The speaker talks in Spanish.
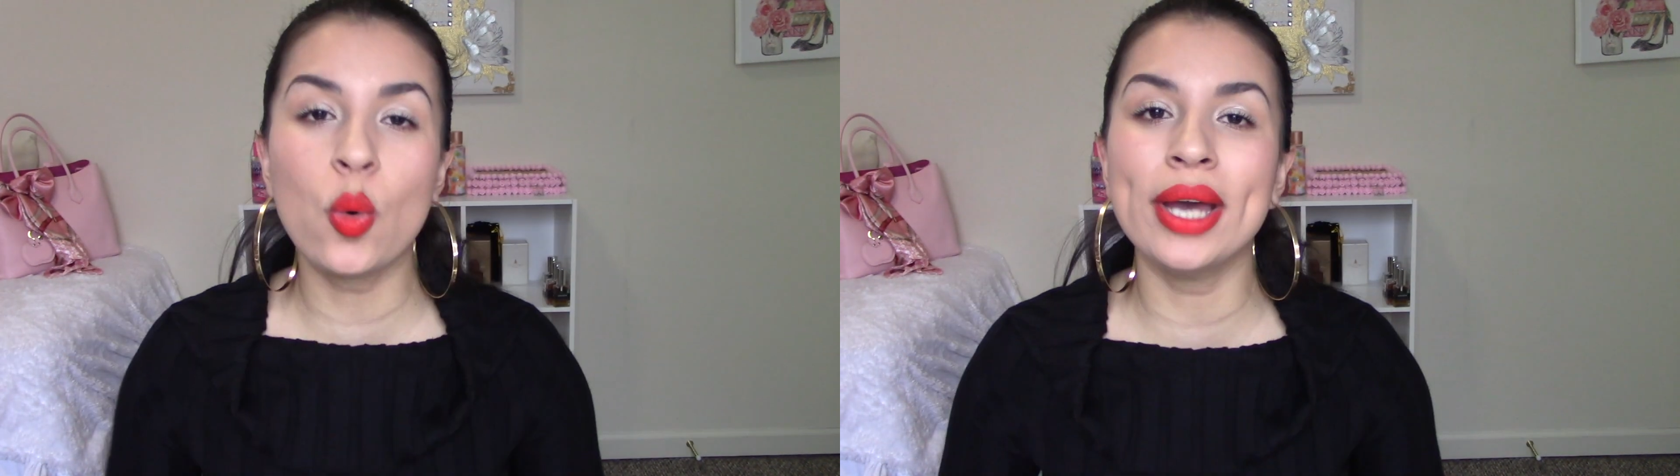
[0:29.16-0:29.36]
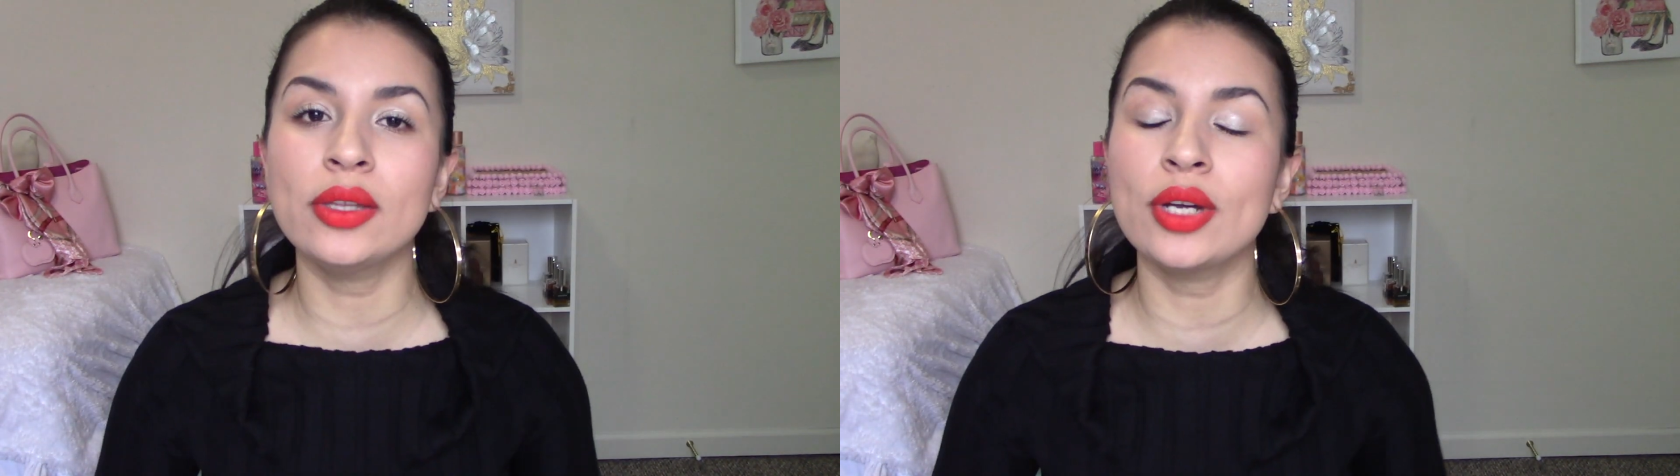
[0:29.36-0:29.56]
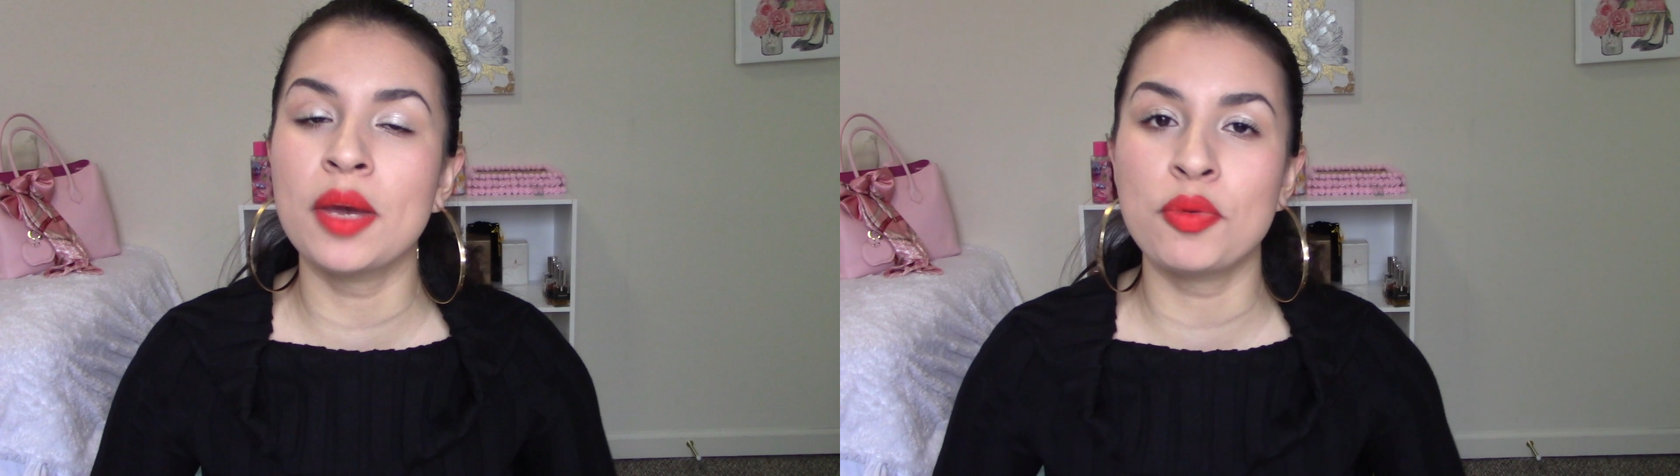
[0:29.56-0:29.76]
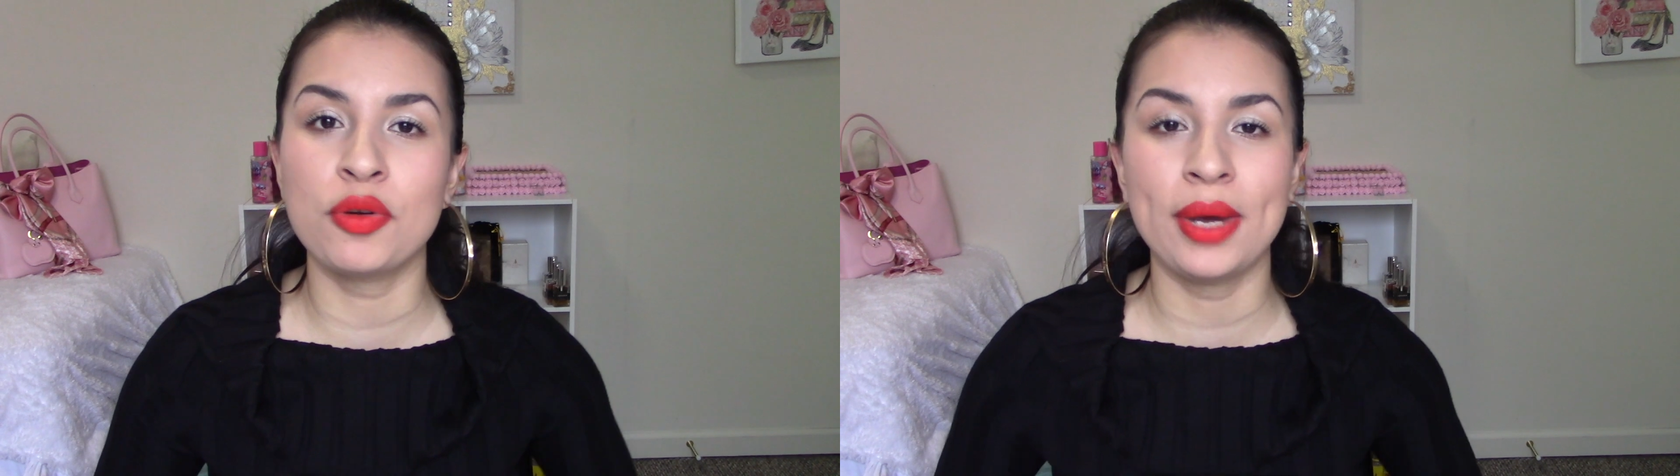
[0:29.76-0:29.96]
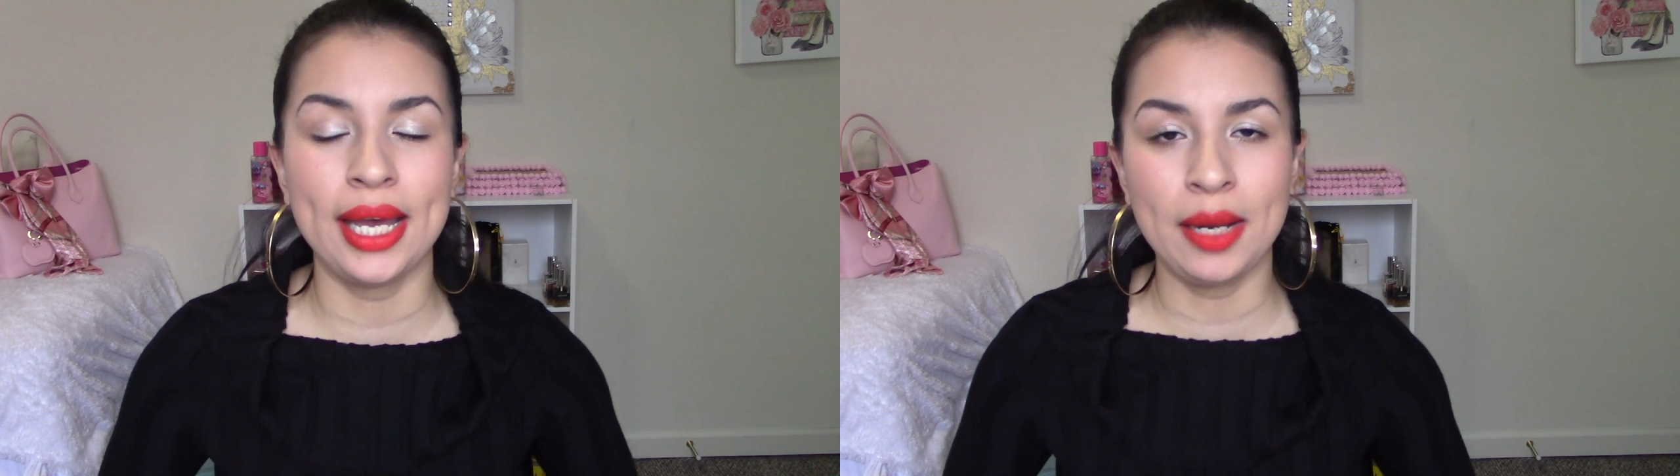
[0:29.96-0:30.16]
cuento que
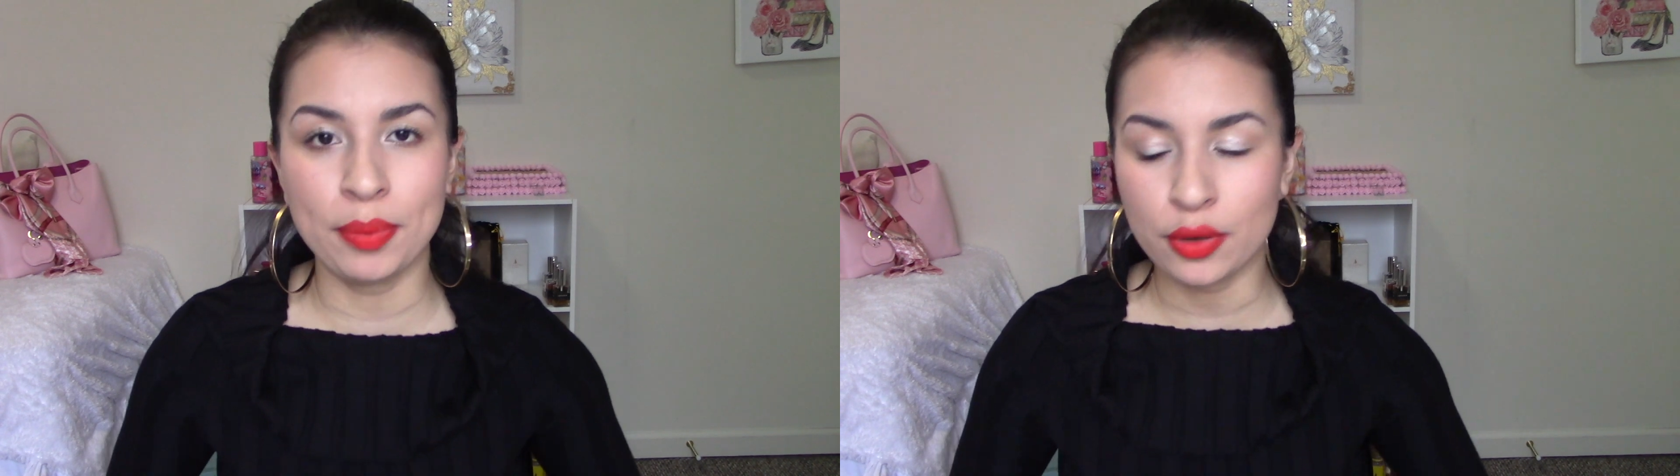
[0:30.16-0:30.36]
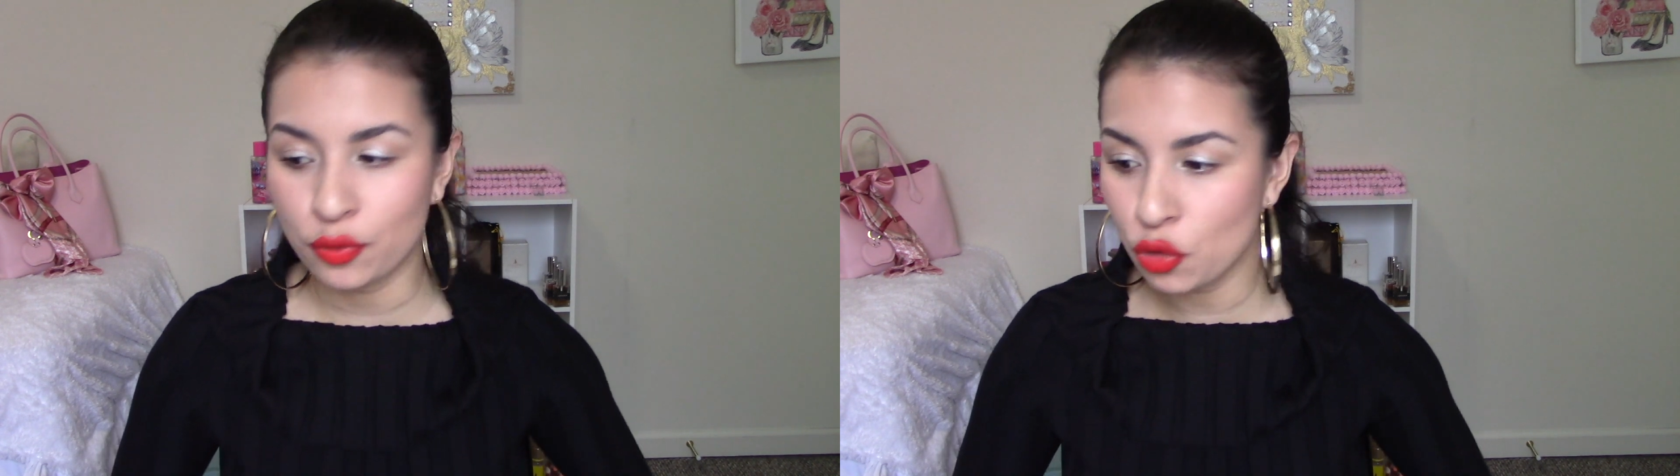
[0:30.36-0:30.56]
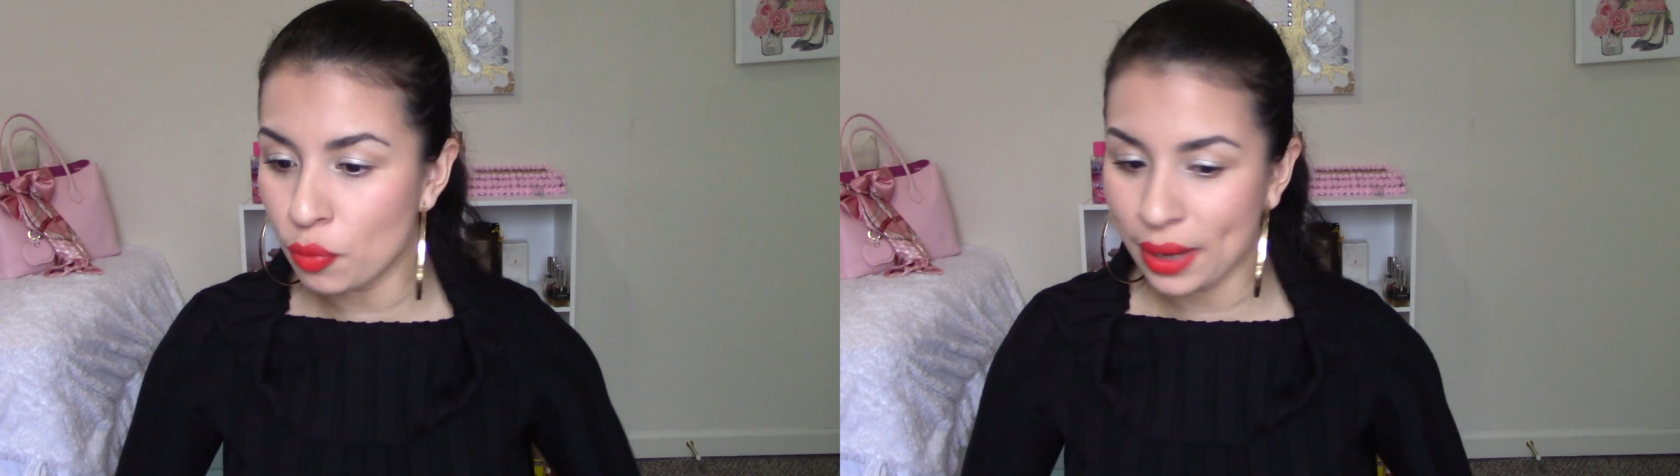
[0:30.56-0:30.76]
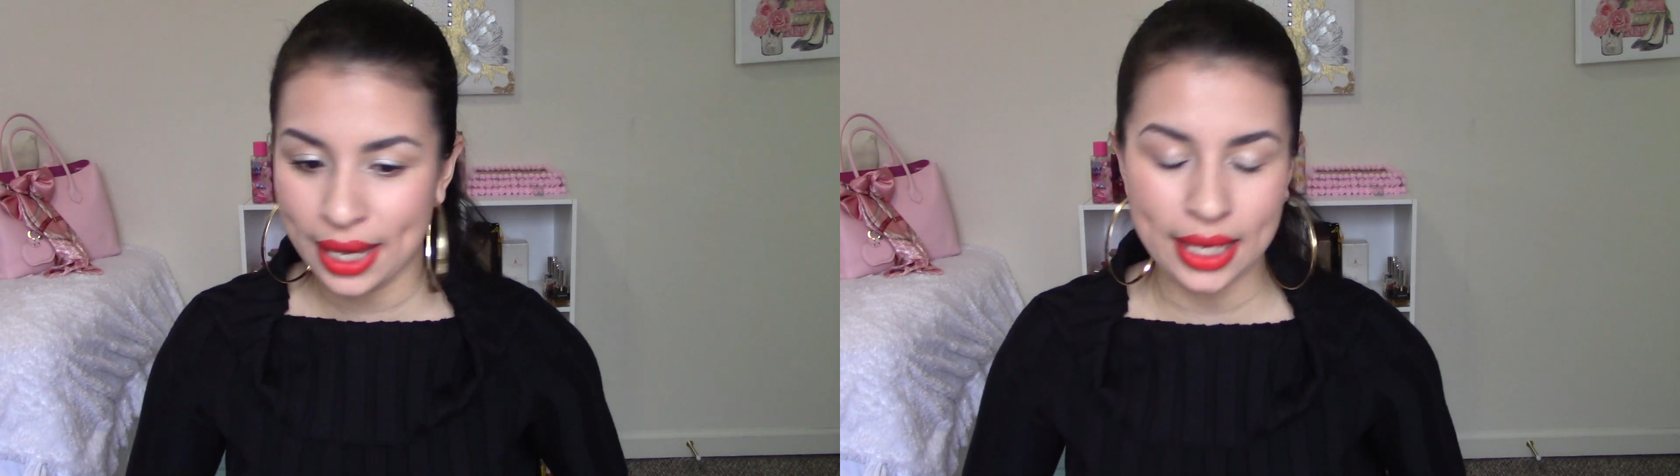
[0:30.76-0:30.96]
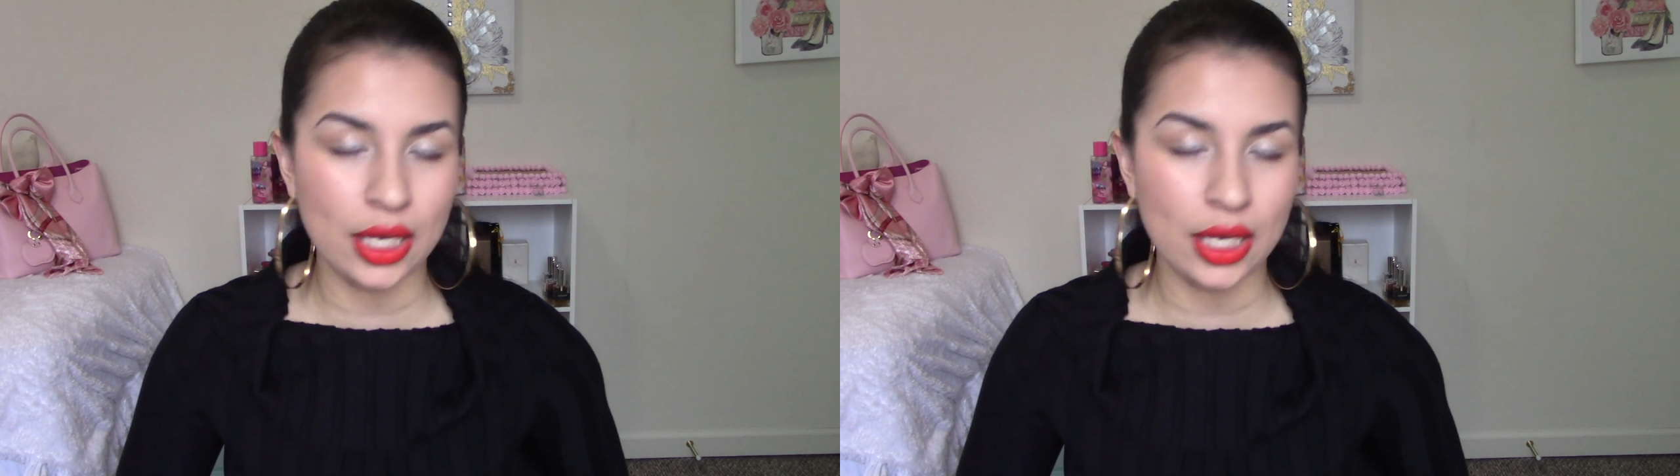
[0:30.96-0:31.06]
probé el perfume